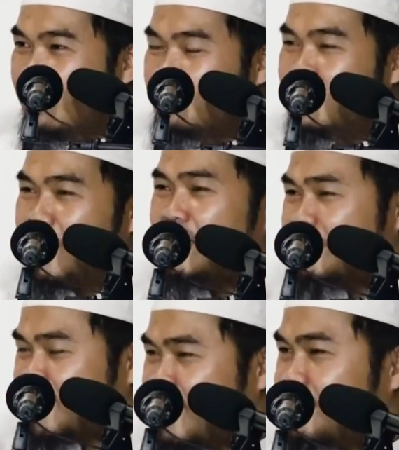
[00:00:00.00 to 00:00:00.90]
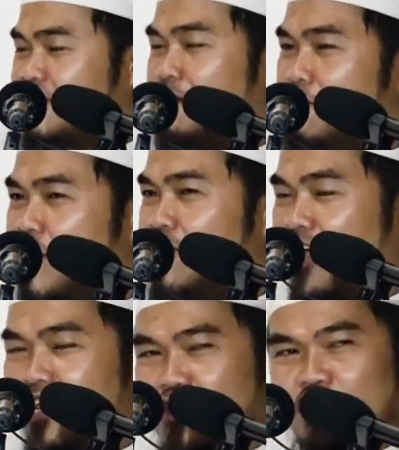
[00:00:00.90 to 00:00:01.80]
Jadi cinta beliau
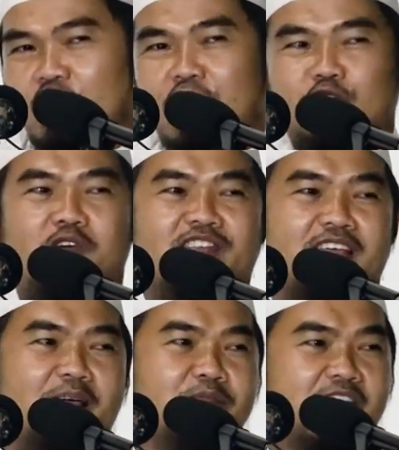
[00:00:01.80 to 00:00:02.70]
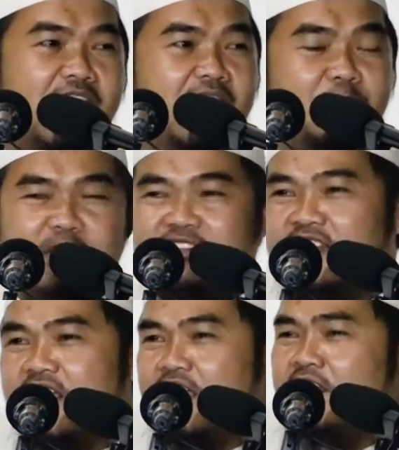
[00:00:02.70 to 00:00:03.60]
Ali Shallallahu Wasallam terhadap
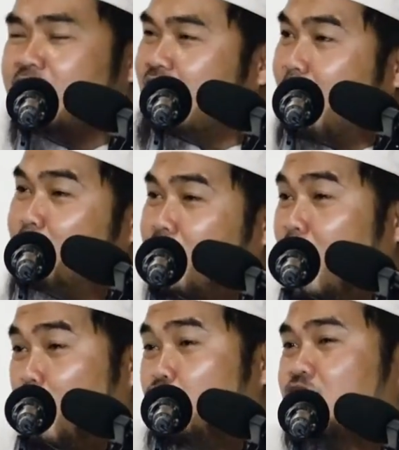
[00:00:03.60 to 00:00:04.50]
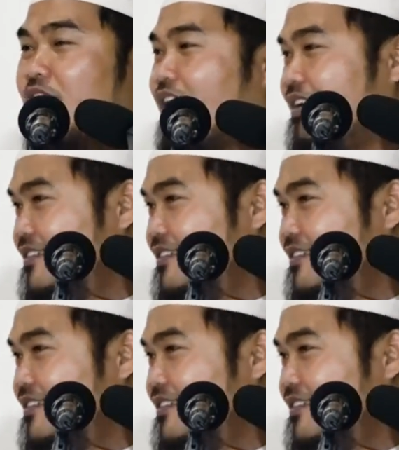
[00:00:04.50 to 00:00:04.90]
istrinya ini tidak pernah usang.